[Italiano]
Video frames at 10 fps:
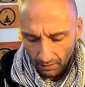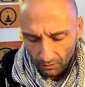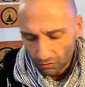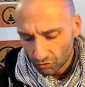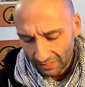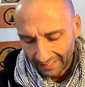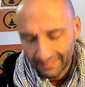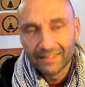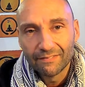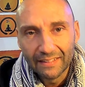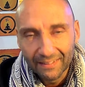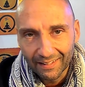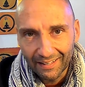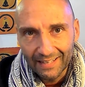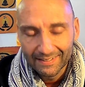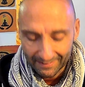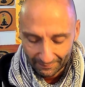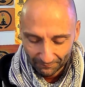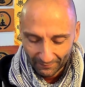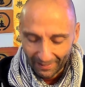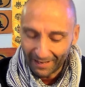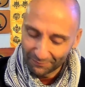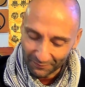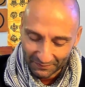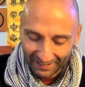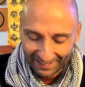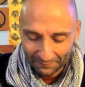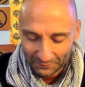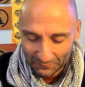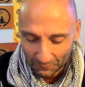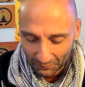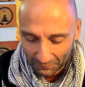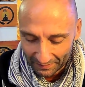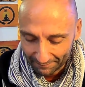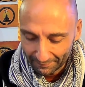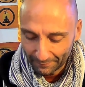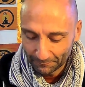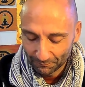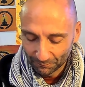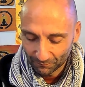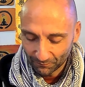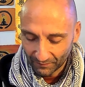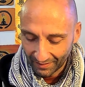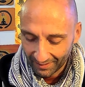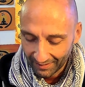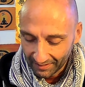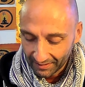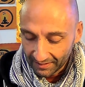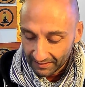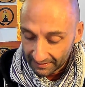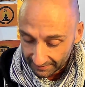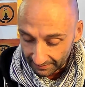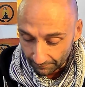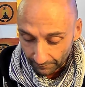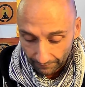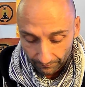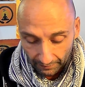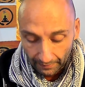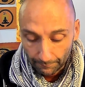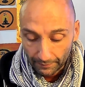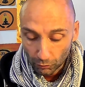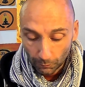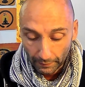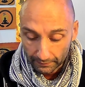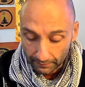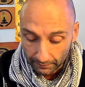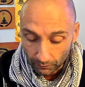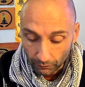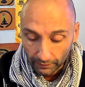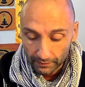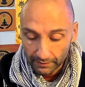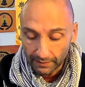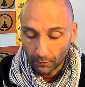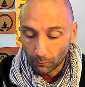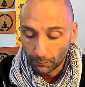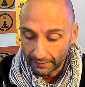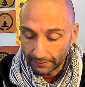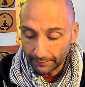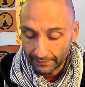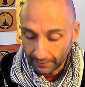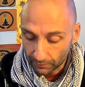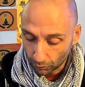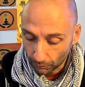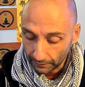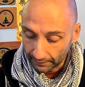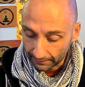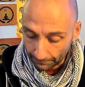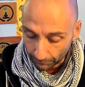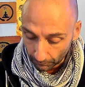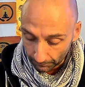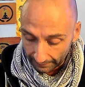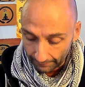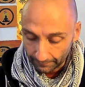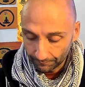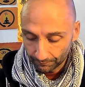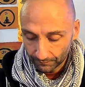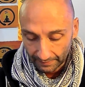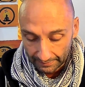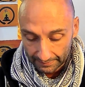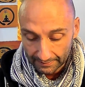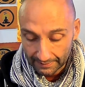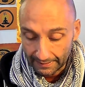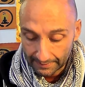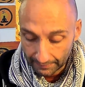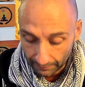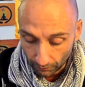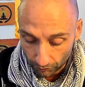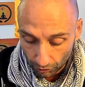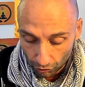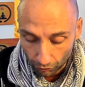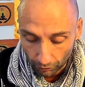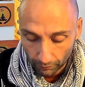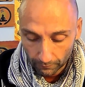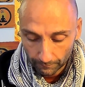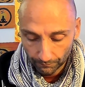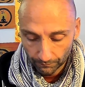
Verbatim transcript: Non so neanche se vi interessa affrontare questo problema. Sembra che la maggior parte di noi sia completamente assorbita dai problemi dell'esistenza di ogni giorno.